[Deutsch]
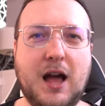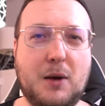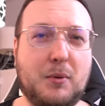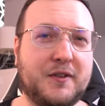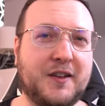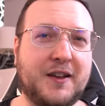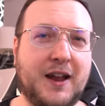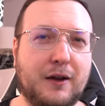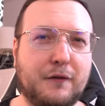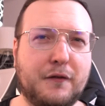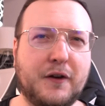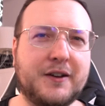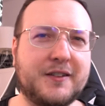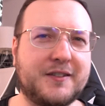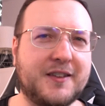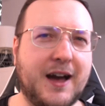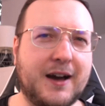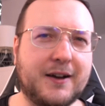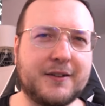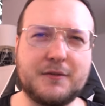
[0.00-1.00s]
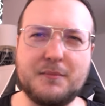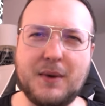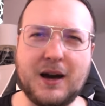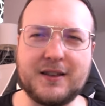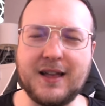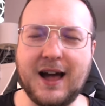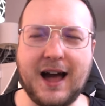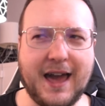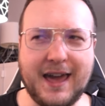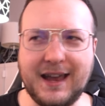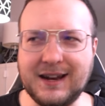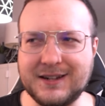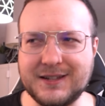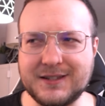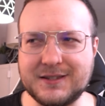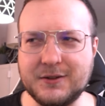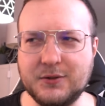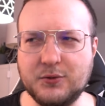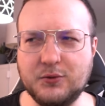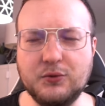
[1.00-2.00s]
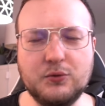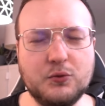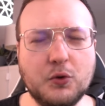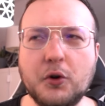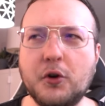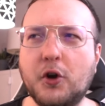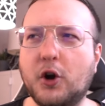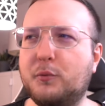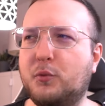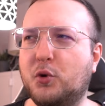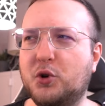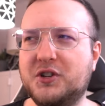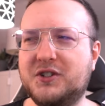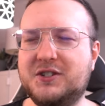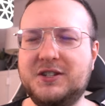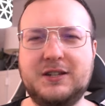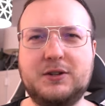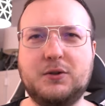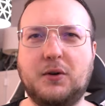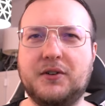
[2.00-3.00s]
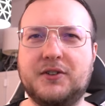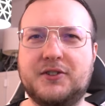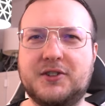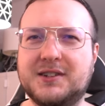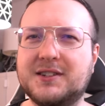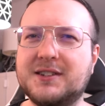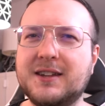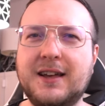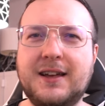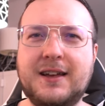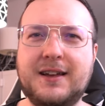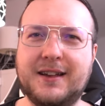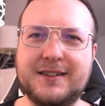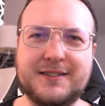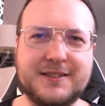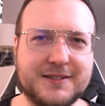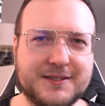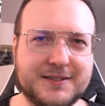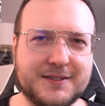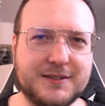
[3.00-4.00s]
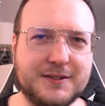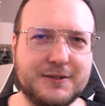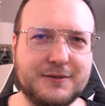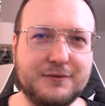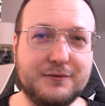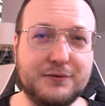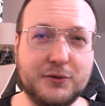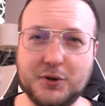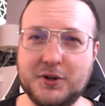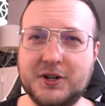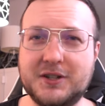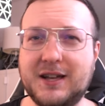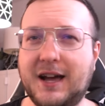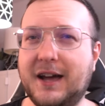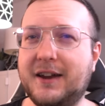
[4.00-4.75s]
Aber seit Anfang des Jahres macht er eigentlich nur noch Politik-Content. Es ist wirklich